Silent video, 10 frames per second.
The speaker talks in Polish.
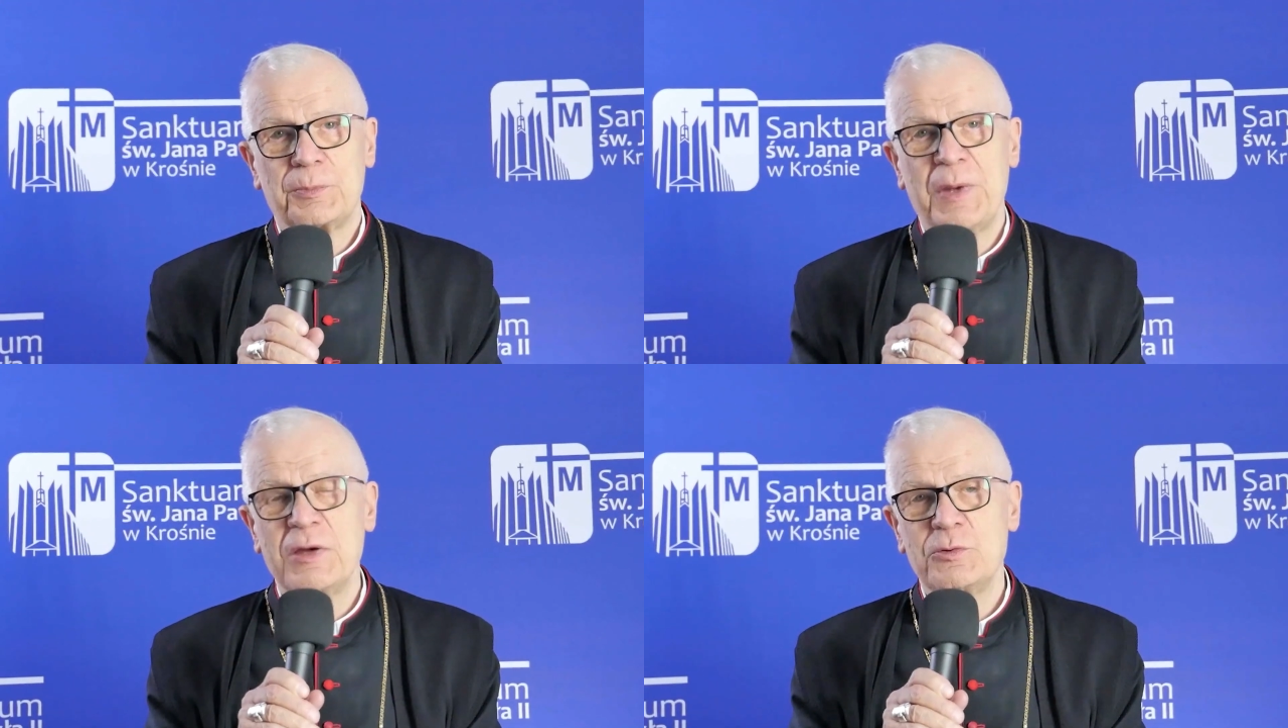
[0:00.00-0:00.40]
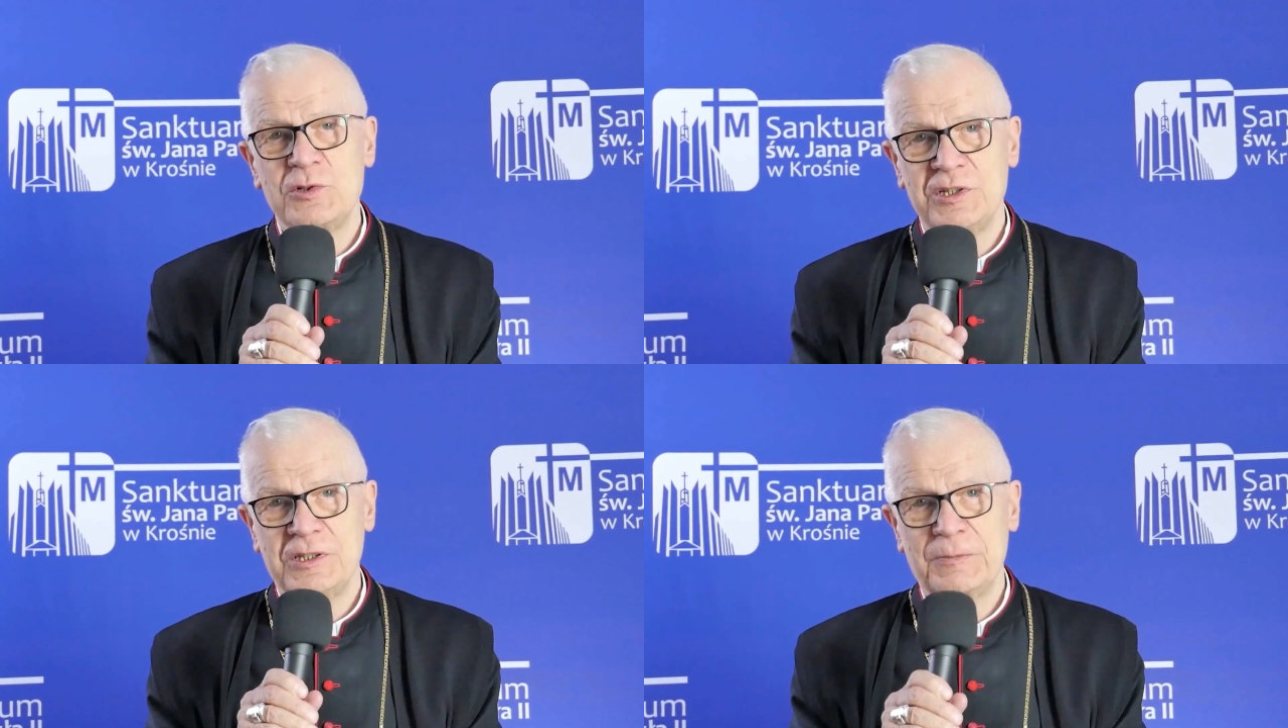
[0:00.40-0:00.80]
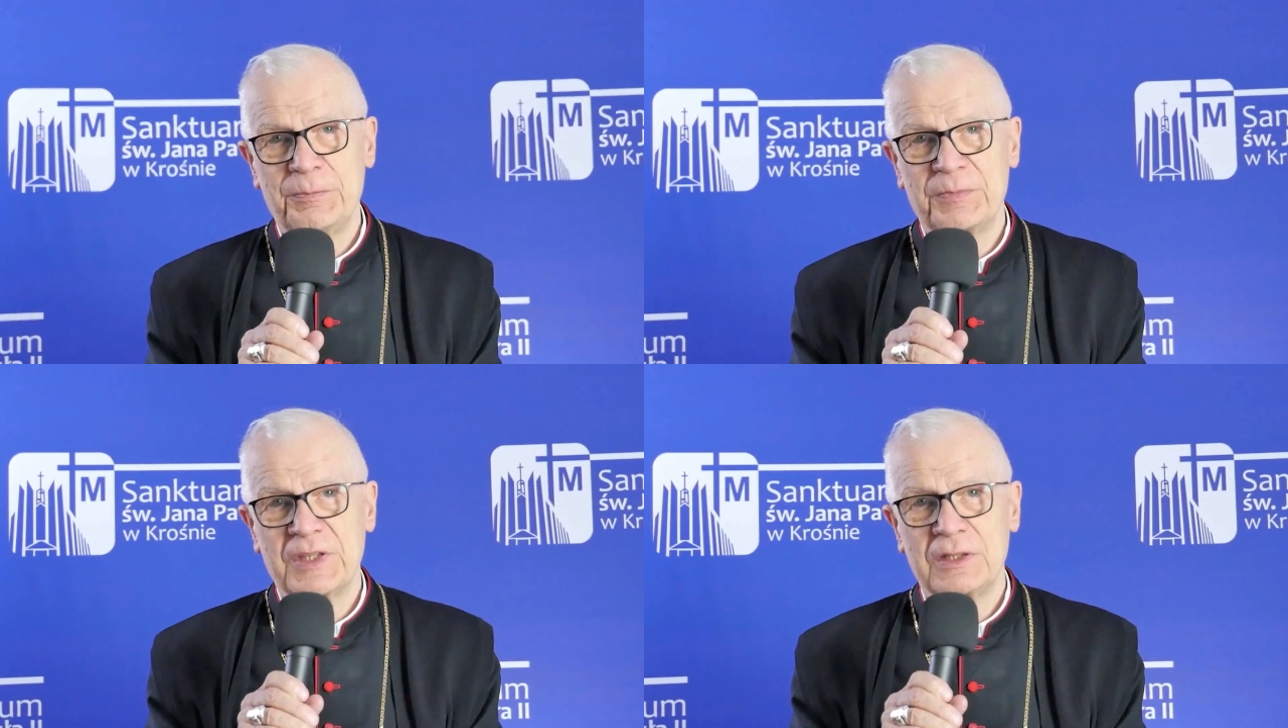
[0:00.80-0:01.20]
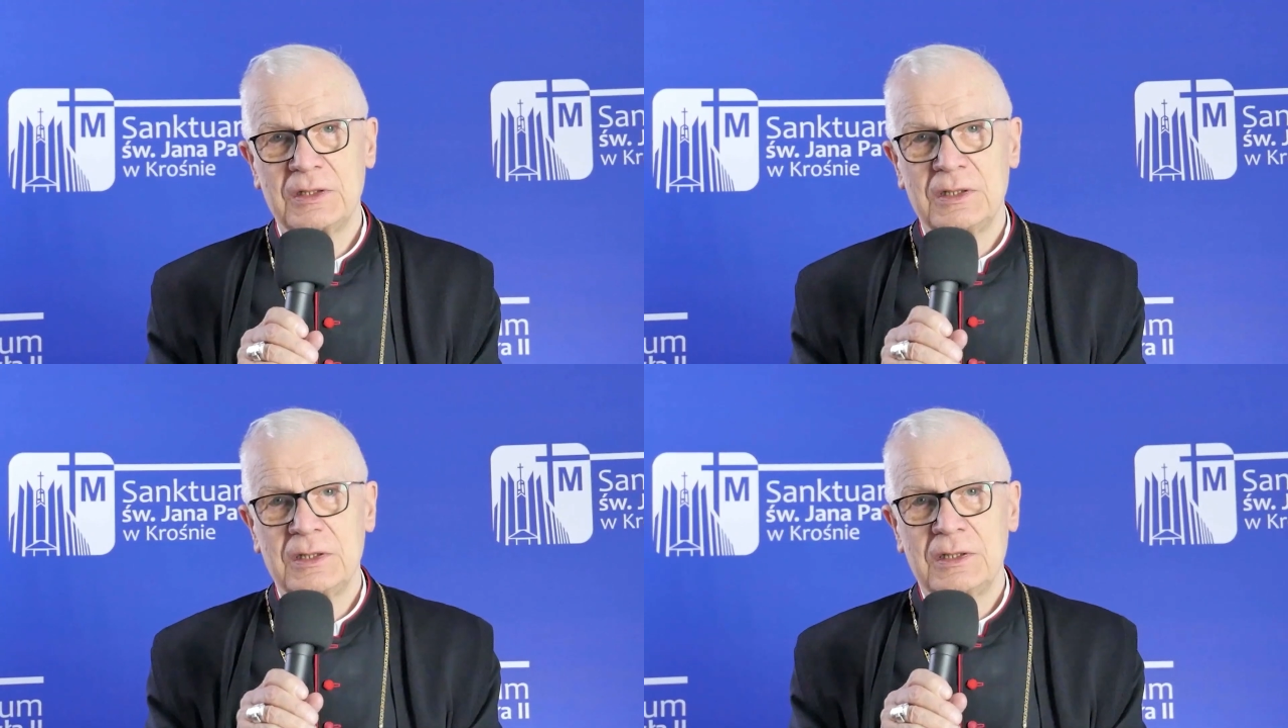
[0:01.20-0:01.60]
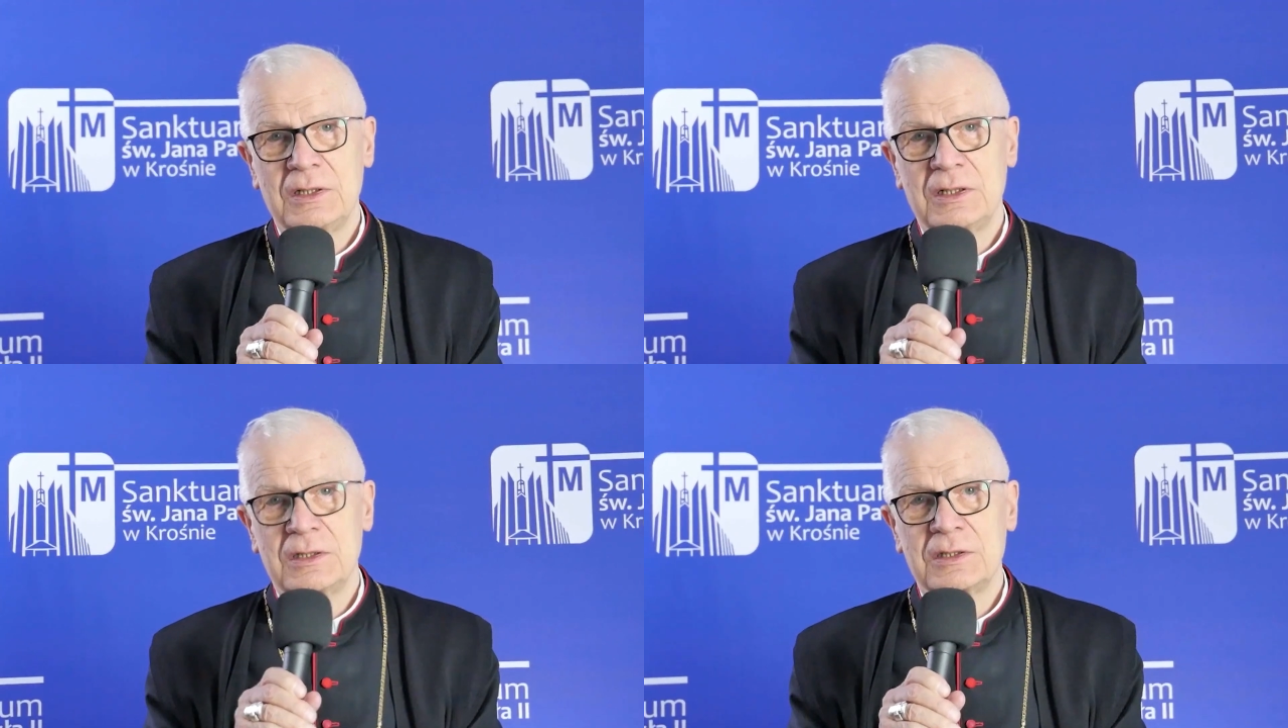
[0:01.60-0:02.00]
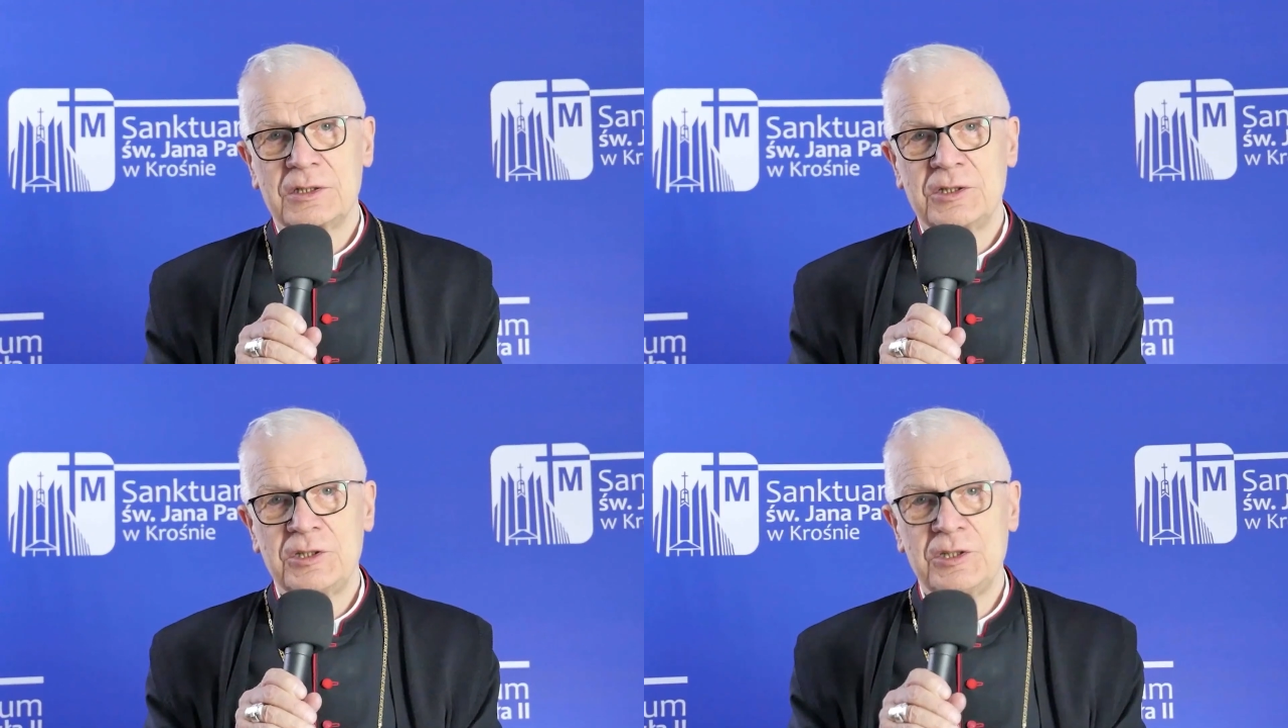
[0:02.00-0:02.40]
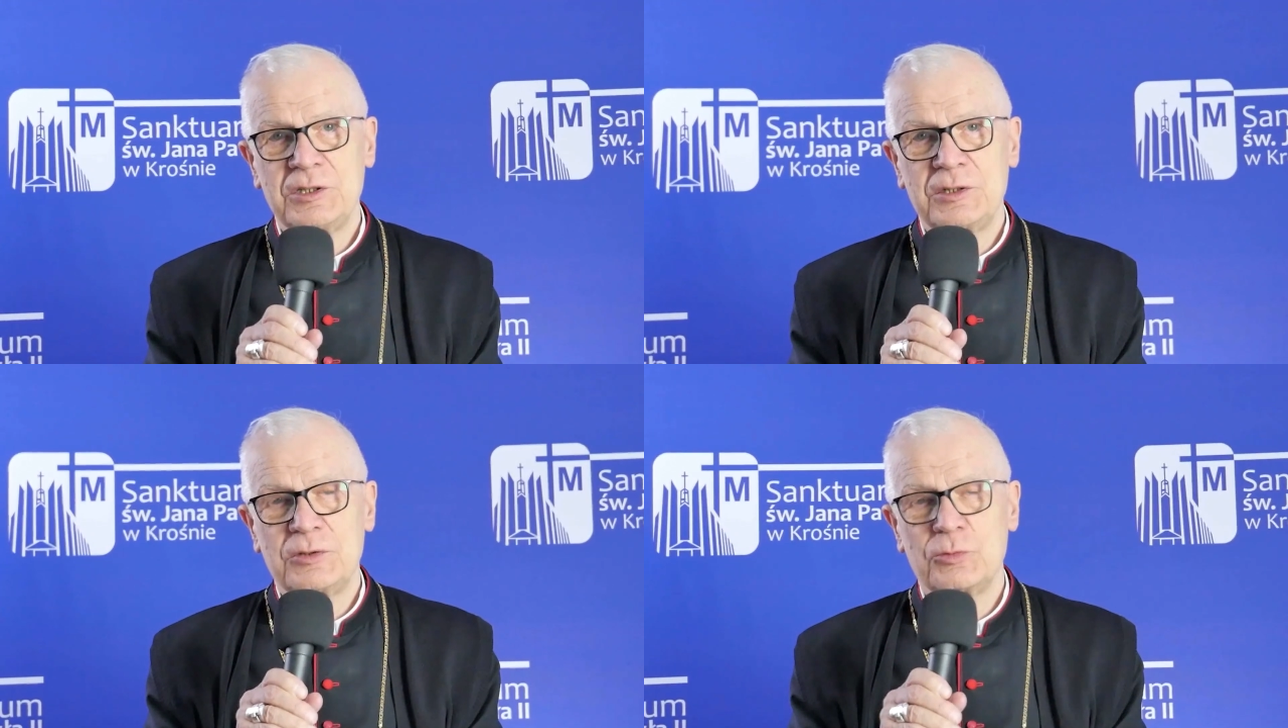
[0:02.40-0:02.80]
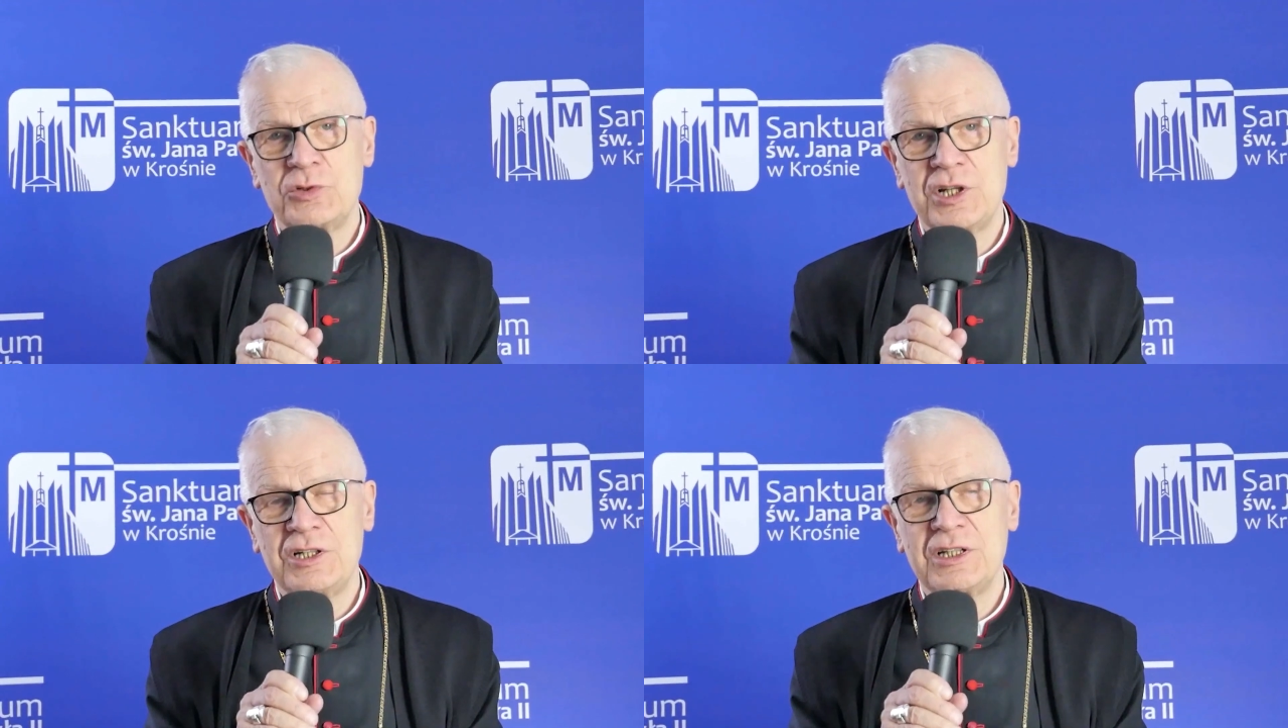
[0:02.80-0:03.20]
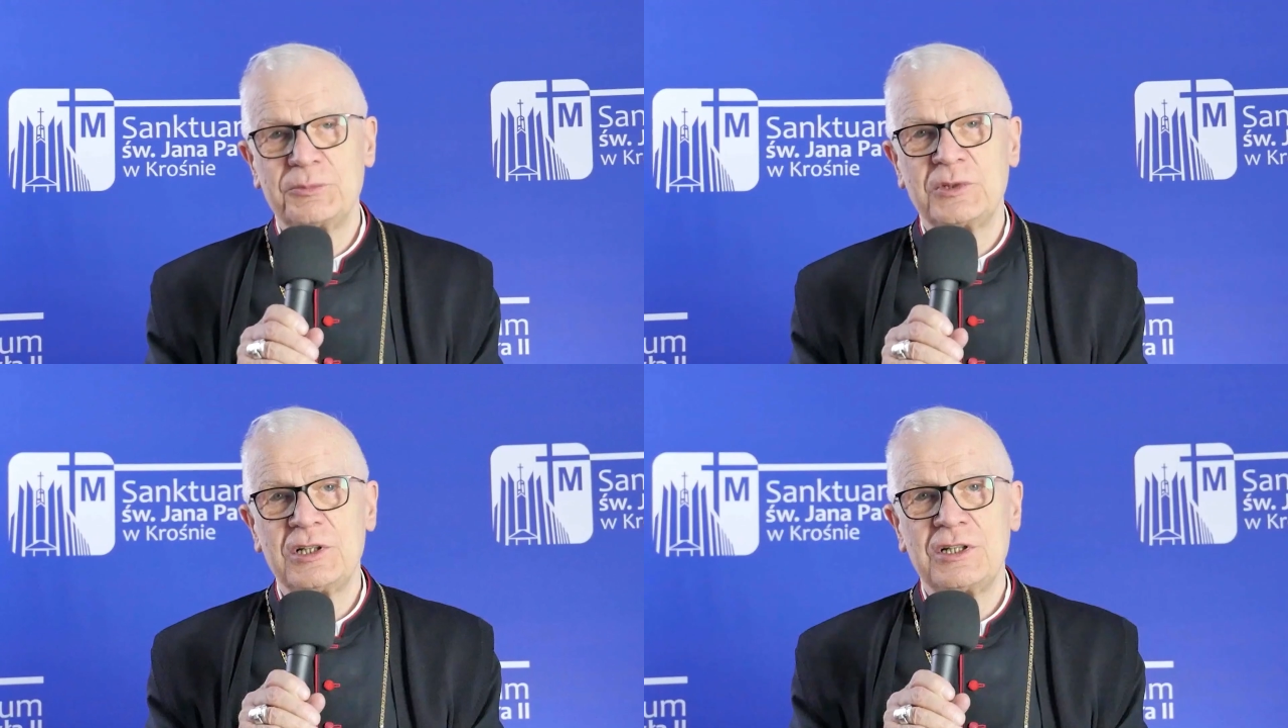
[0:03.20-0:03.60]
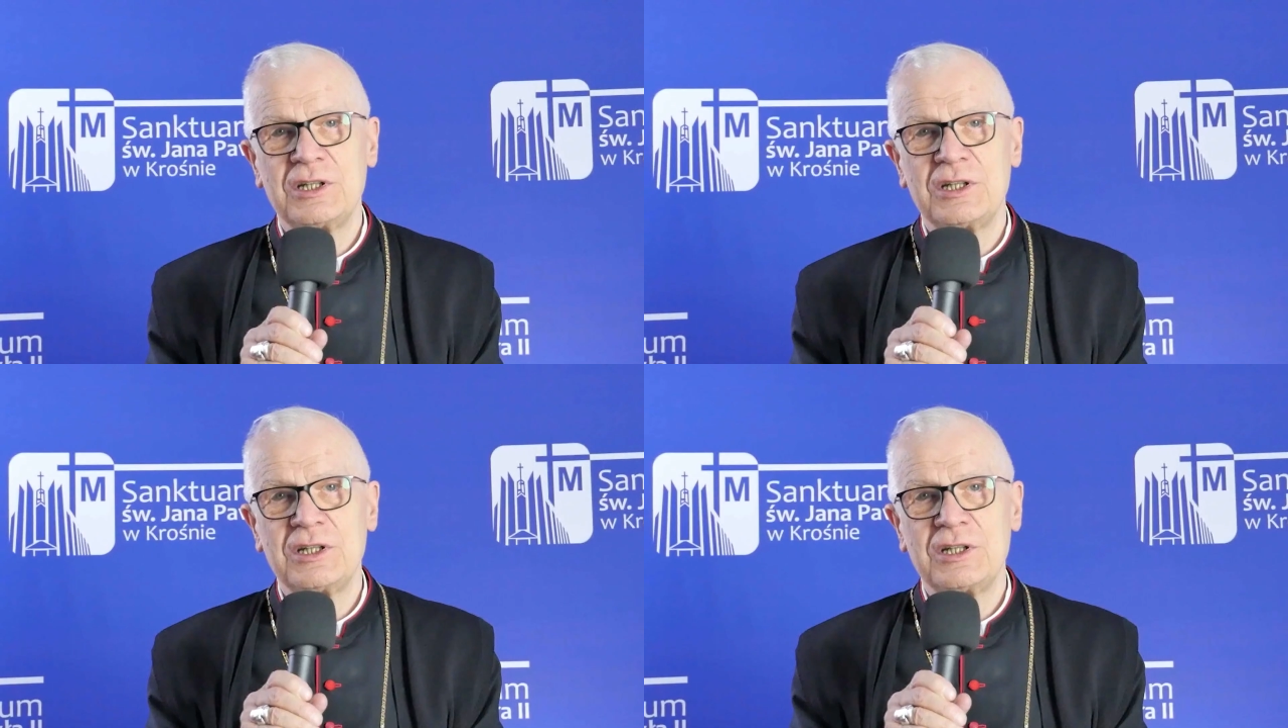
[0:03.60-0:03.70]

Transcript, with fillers: pełni i udzieli nam tyle,